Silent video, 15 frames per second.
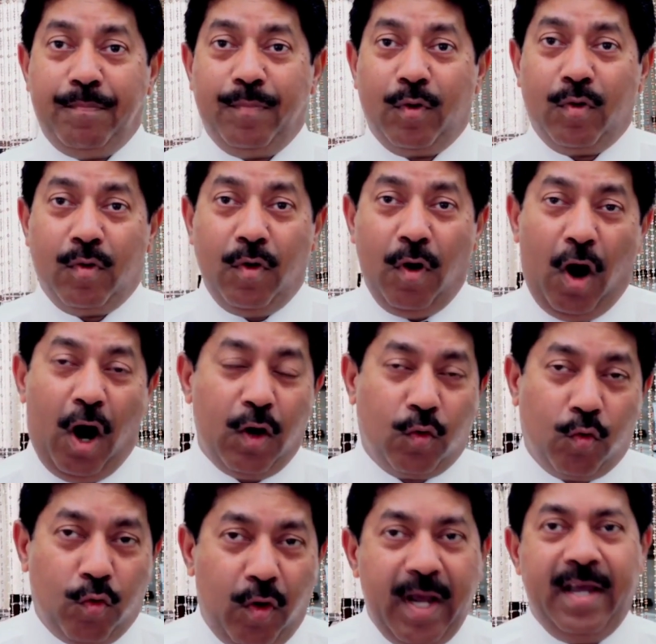आप और
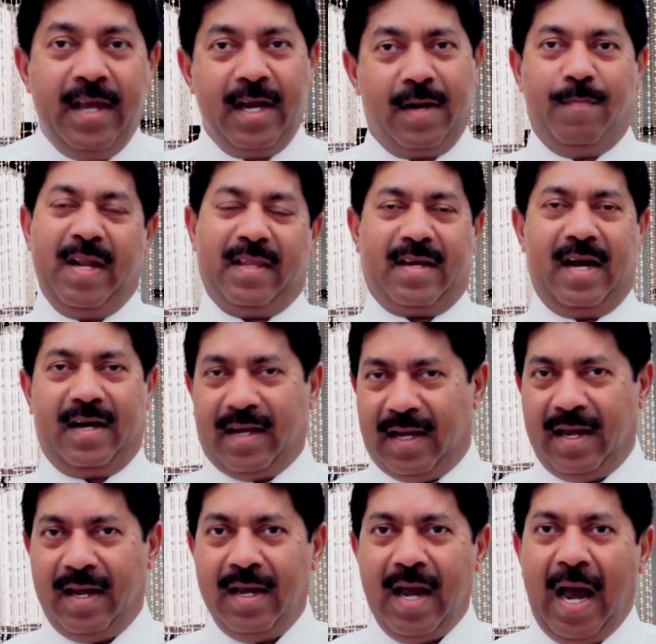कोई हिम्मत
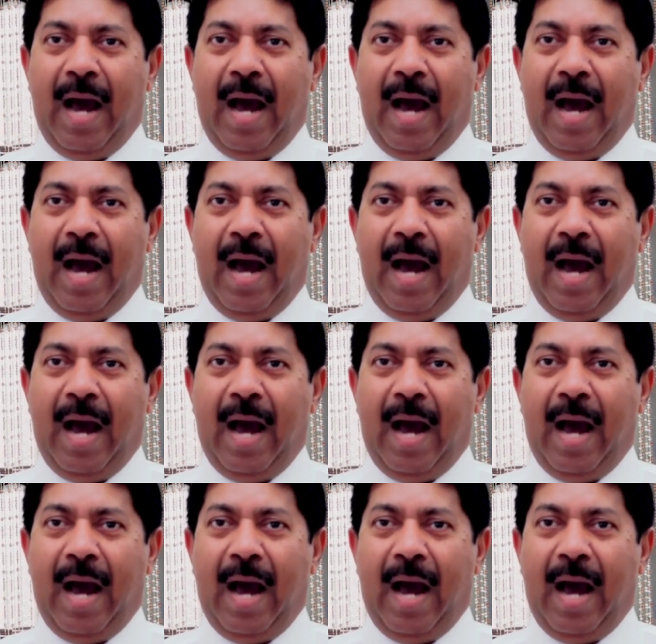करके